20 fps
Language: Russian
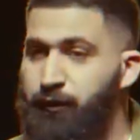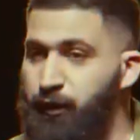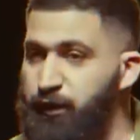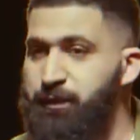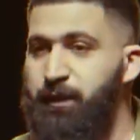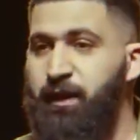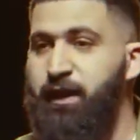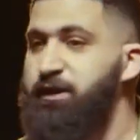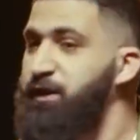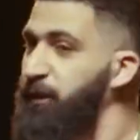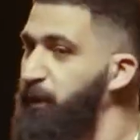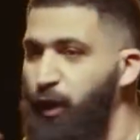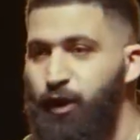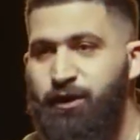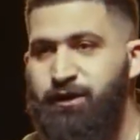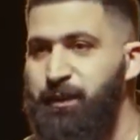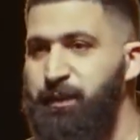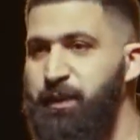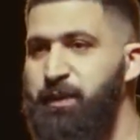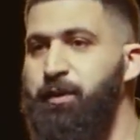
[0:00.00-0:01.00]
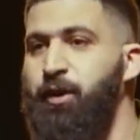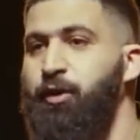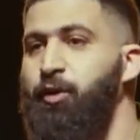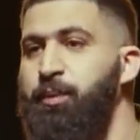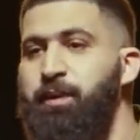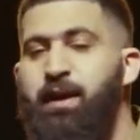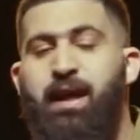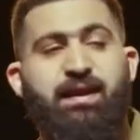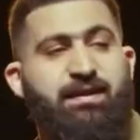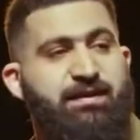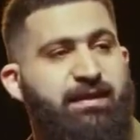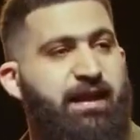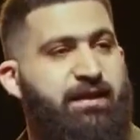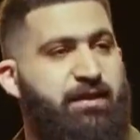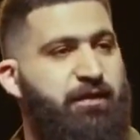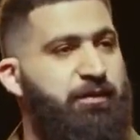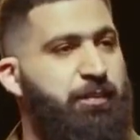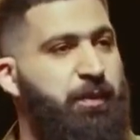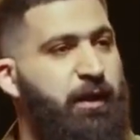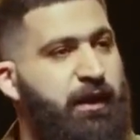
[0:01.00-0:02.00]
Вот смотрите, просто пример. У меня есть дядя в